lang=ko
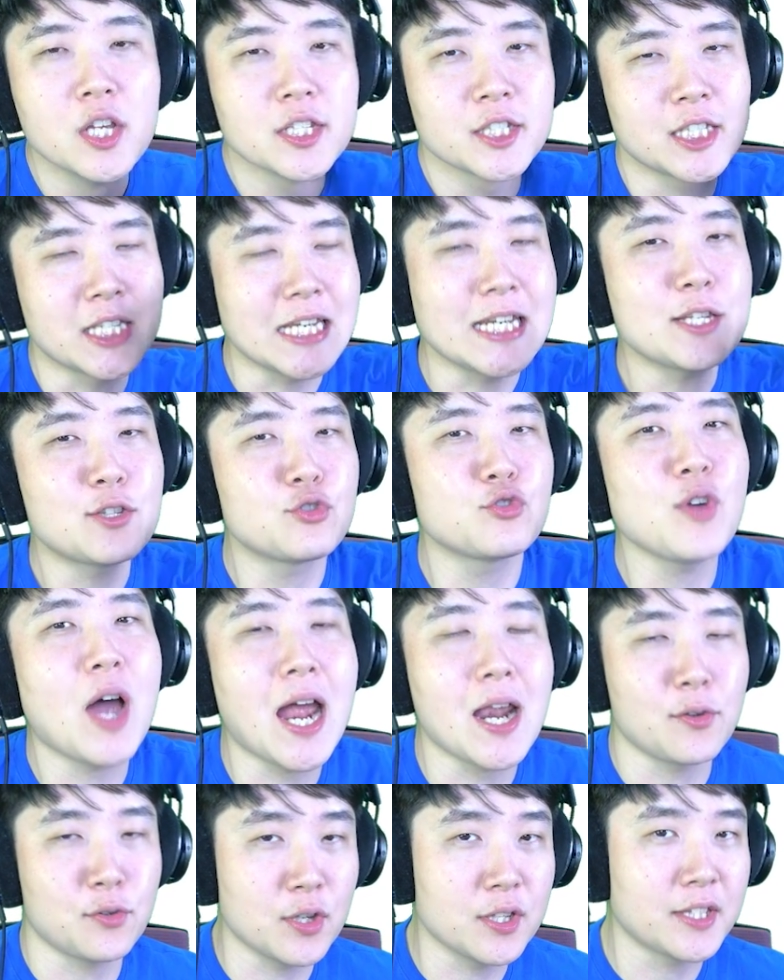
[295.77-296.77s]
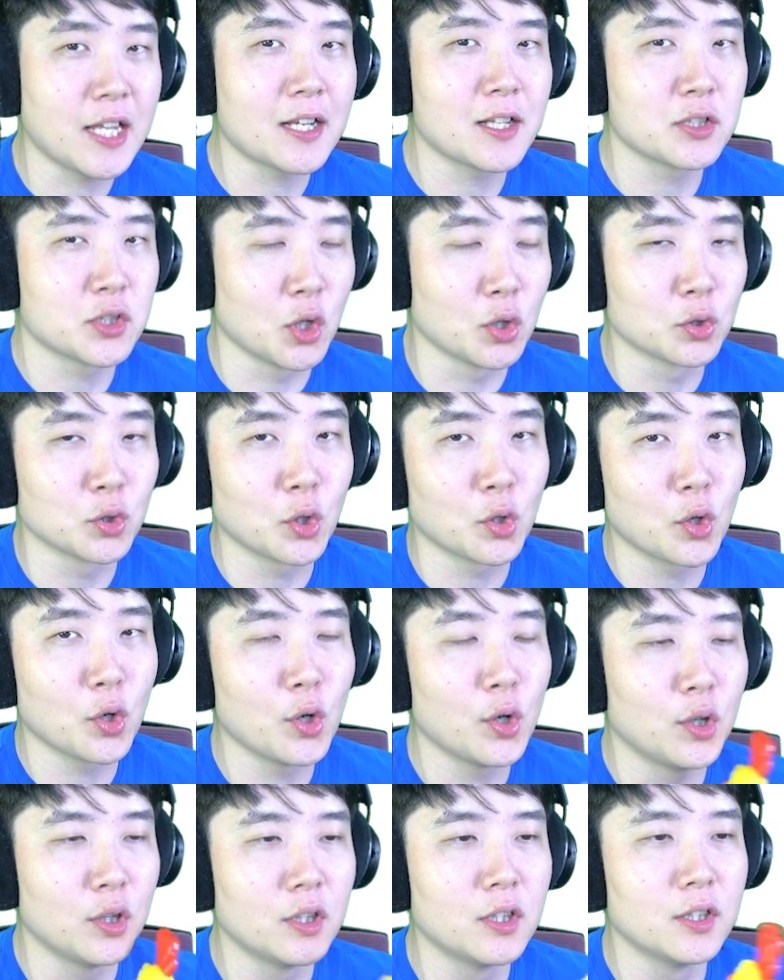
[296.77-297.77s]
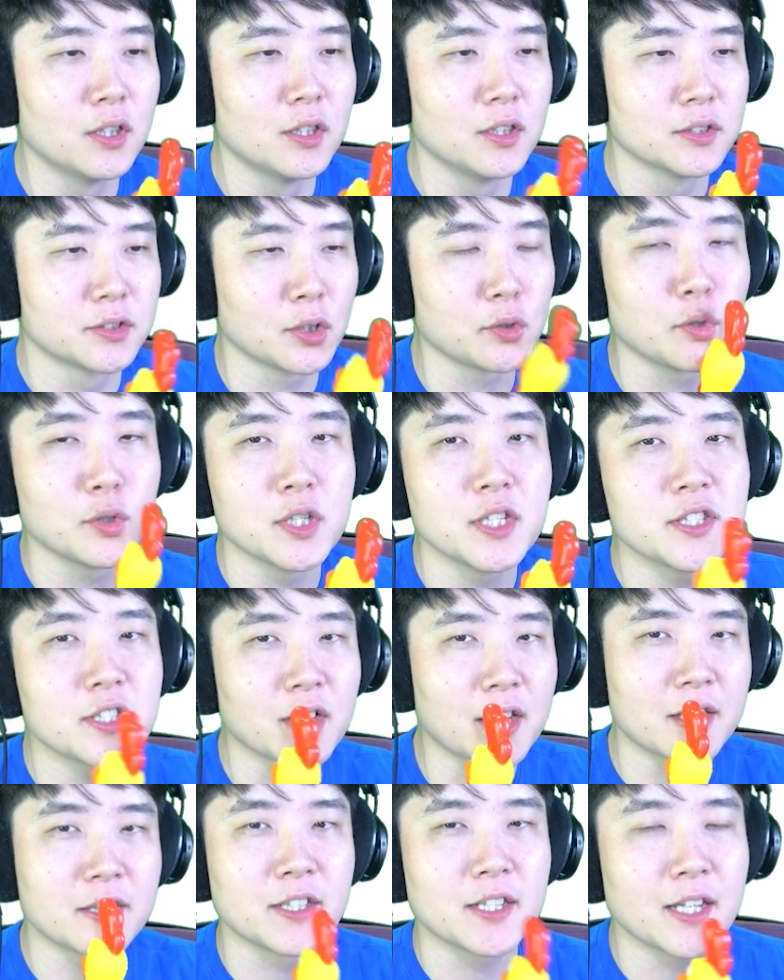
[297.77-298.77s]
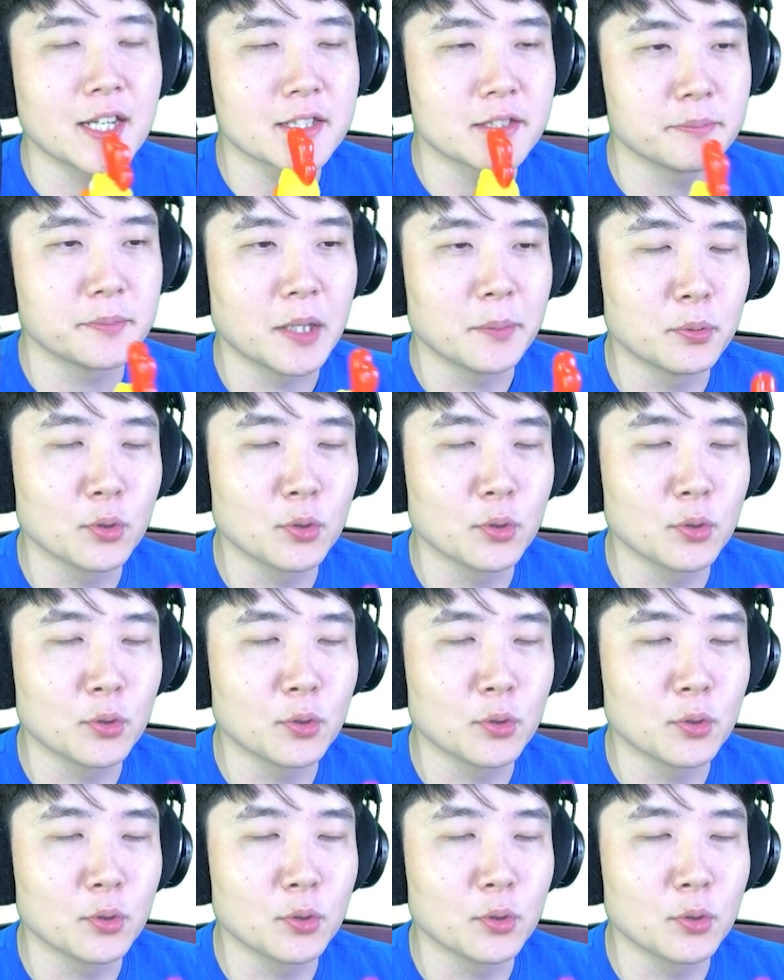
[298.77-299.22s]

실수할 수 있다는 정도로 어, 저도 인정해드리겠습니다.